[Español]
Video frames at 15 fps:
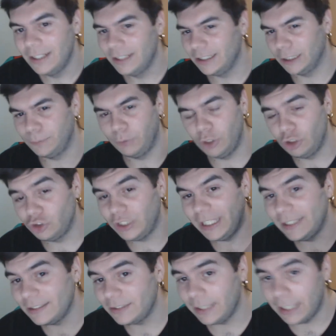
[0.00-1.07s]
después los
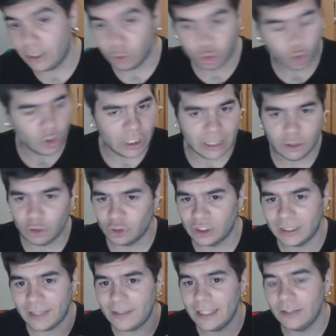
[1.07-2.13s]
siguientes tienen 800,
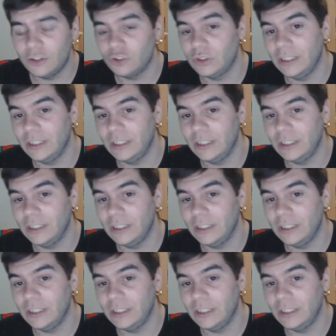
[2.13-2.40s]
700,